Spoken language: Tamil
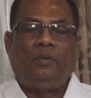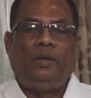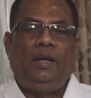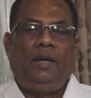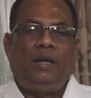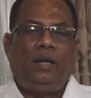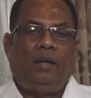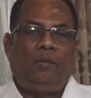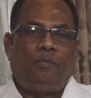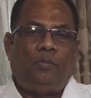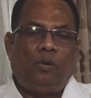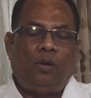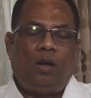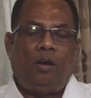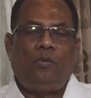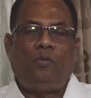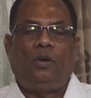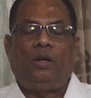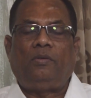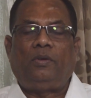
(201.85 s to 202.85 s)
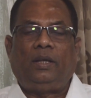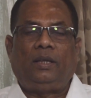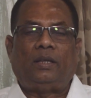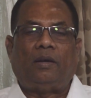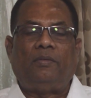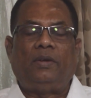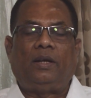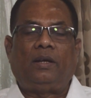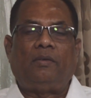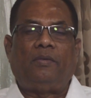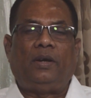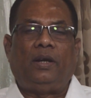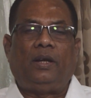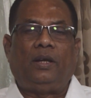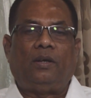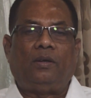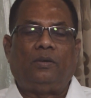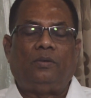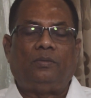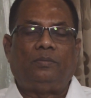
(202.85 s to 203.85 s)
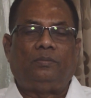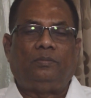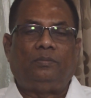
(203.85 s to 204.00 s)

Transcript: நீங்கள் புலால் உணவை தவிர்க்க வேண்டியிருக்கும்